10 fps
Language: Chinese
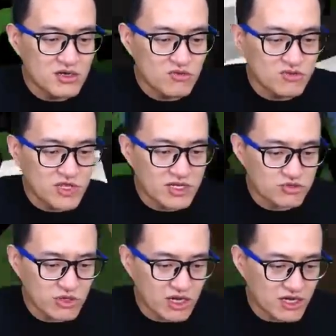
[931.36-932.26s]
哦、太
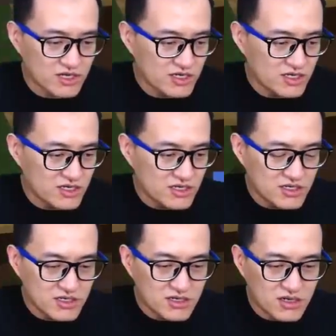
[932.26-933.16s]
帅了。
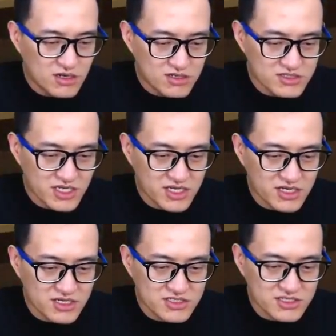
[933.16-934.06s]
哦，这
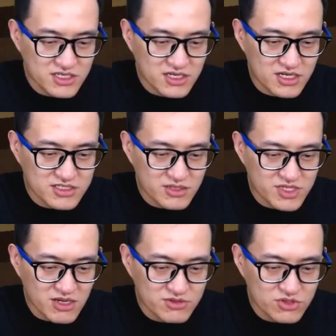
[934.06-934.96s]
个是
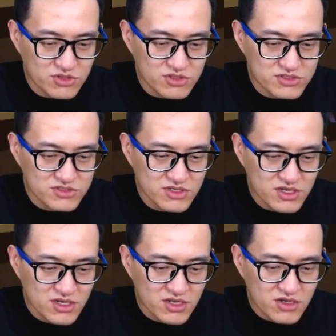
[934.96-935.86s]
sometime girls。
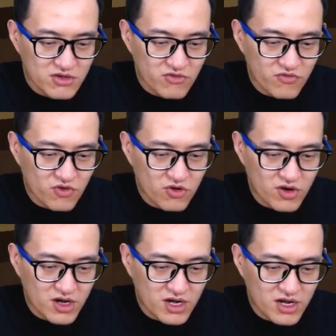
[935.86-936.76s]
For
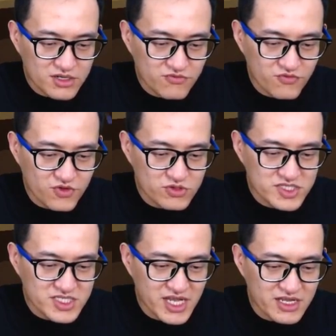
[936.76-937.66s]
a few
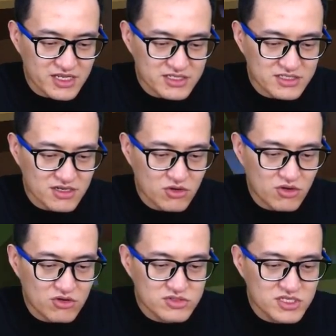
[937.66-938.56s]
seconds，
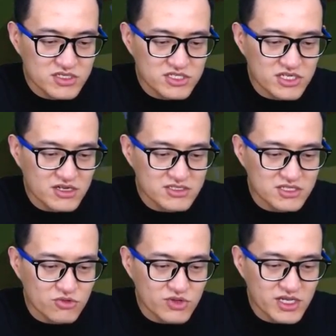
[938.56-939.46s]
嗯，这个箱
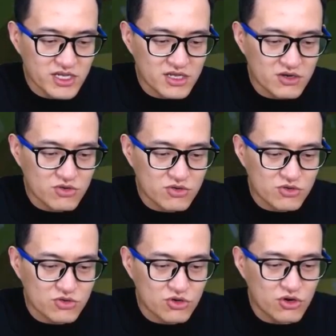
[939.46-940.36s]
子会
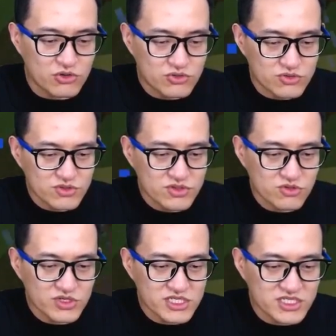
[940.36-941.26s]
grow，
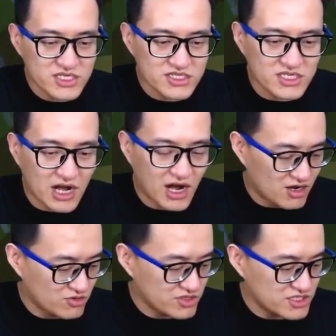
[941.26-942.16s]
会生
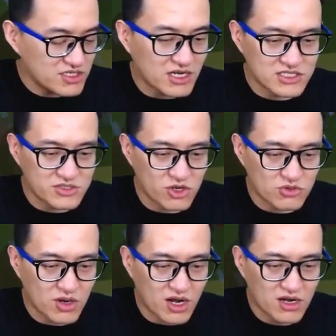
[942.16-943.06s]
长，会生长几秒
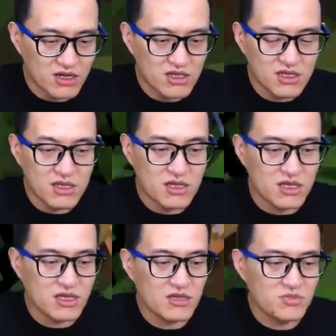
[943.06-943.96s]
钟啊？
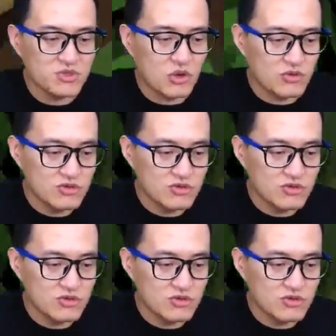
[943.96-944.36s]
哎，不懂。